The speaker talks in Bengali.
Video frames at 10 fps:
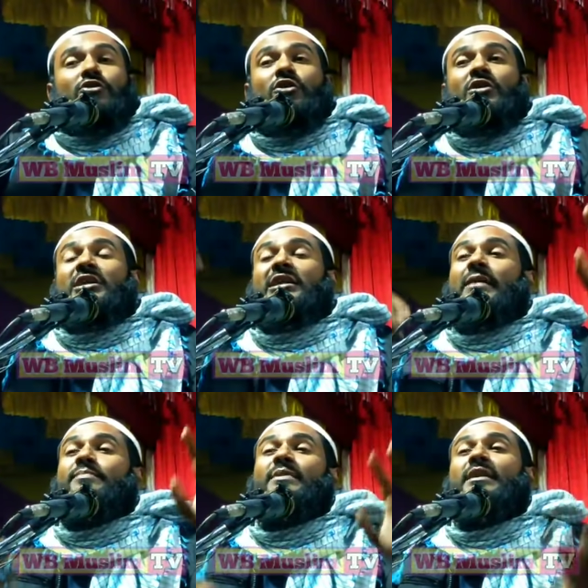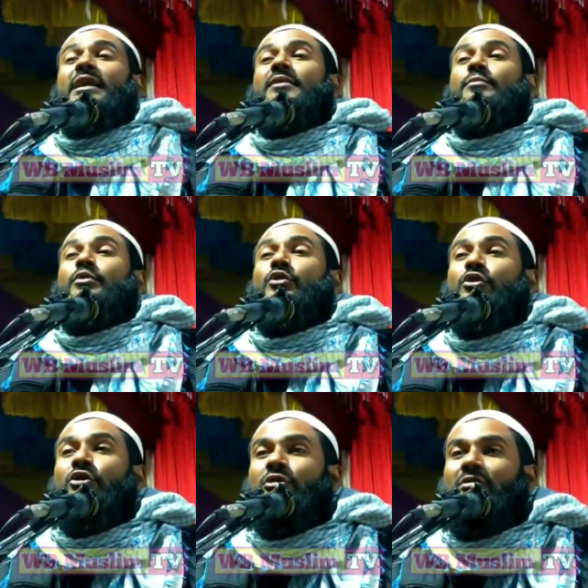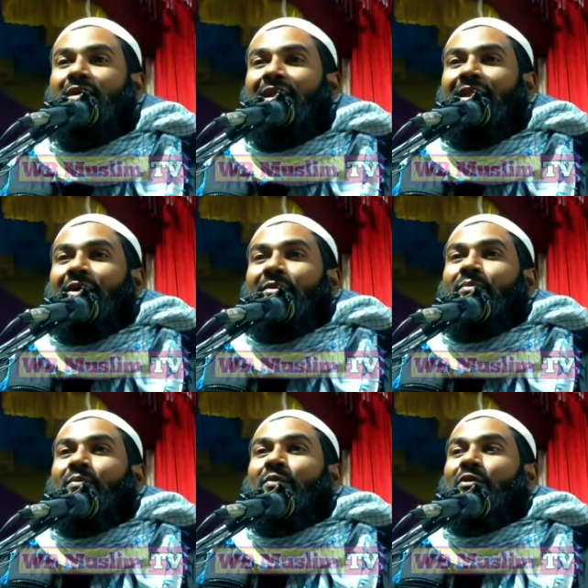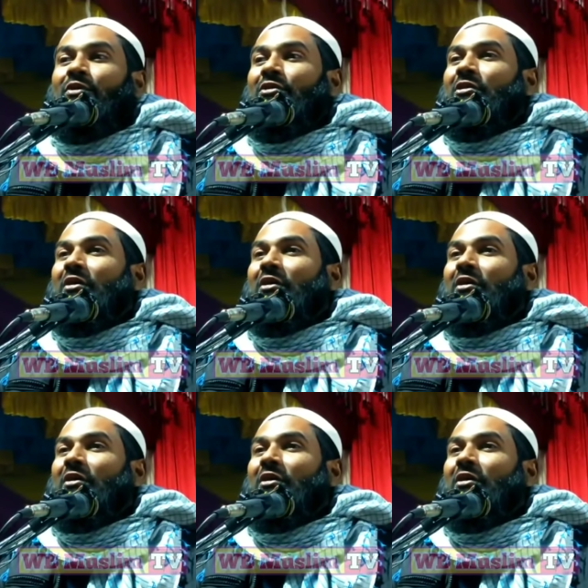দক্ষিণ আফ্রিকার ভূত মোড়ল